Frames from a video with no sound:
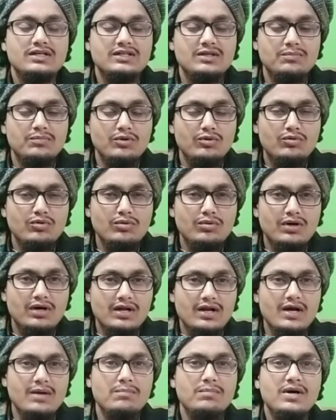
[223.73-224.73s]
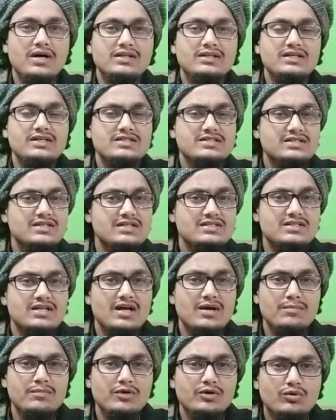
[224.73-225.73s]
ये बिल्कुल ख़राब बात है इसका
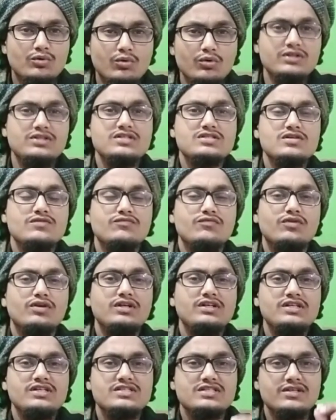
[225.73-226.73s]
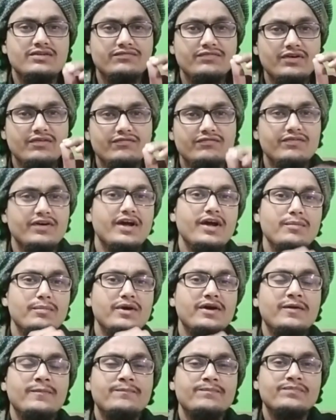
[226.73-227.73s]
इस्लाम में कोई तस्वुर नहीं है सिर्फ एक वहम
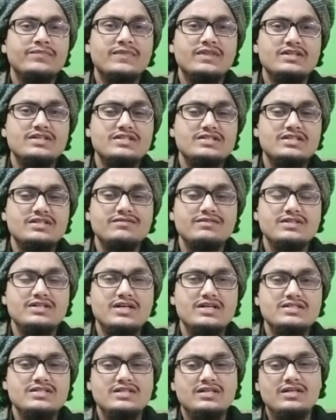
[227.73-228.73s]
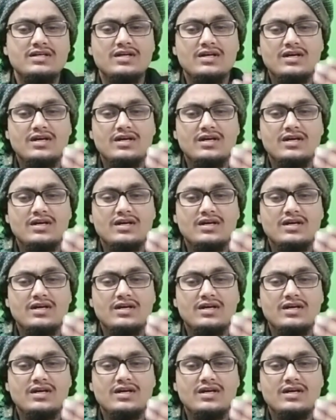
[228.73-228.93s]
है जिसकी वजह से